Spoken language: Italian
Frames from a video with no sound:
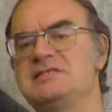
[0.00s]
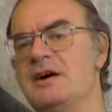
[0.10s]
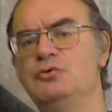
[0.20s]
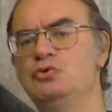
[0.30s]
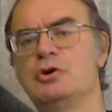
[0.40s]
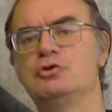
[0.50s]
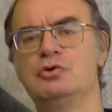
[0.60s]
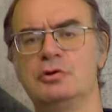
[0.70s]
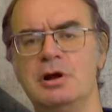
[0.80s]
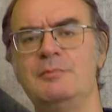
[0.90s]
si è avuto
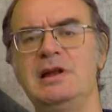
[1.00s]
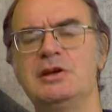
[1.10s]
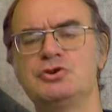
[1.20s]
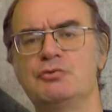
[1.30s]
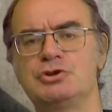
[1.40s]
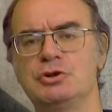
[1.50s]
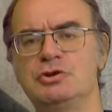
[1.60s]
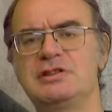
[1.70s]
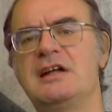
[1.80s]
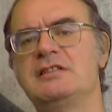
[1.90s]
attorno al
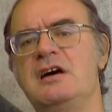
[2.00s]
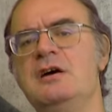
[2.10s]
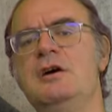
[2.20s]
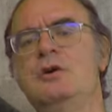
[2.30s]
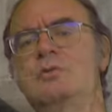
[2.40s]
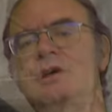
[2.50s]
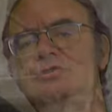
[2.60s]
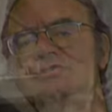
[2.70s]
1580 quando è